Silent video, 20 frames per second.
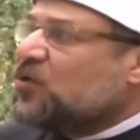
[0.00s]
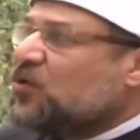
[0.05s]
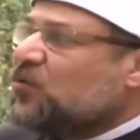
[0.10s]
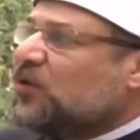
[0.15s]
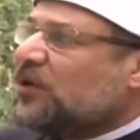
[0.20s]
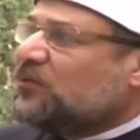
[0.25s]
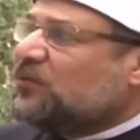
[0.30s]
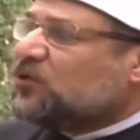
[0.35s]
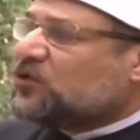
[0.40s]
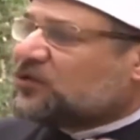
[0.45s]

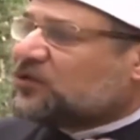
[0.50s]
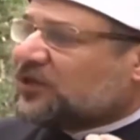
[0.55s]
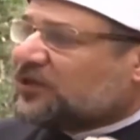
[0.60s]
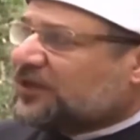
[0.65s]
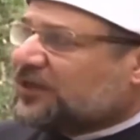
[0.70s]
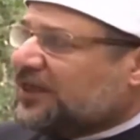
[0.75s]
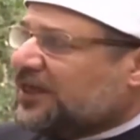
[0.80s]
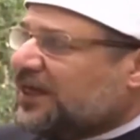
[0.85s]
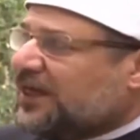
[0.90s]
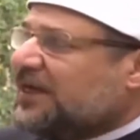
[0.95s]

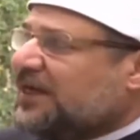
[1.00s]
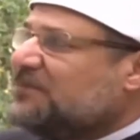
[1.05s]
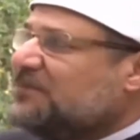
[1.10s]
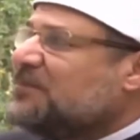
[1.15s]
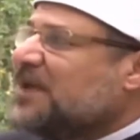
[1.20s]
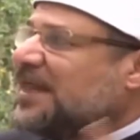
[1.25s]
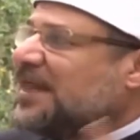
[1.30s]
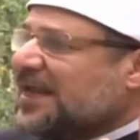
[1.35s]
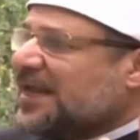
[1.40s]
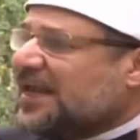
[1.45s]
والمستطيع
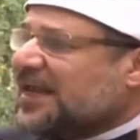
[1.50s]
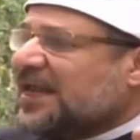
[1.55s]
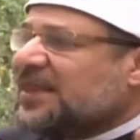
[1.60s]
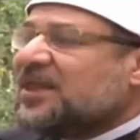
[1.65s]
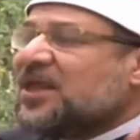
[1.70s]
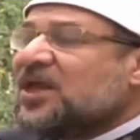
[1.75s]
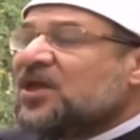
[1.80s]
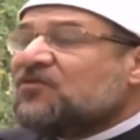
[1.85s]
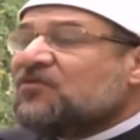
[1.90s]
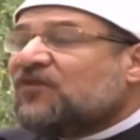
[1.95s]
ماليا
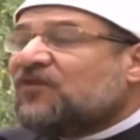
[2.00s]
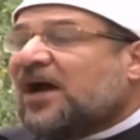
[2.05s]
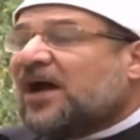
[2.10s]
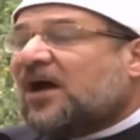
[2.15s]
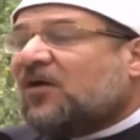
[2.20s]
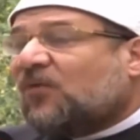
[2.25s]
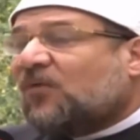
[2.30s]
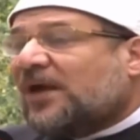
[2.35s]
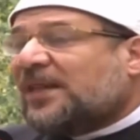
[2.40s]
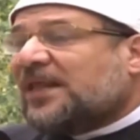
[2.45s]

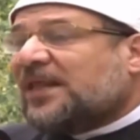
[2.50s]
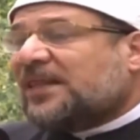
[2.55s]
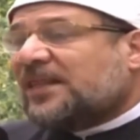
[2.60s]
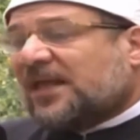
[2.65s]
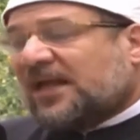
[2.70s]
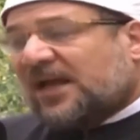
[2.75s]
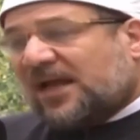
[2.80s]
فأولا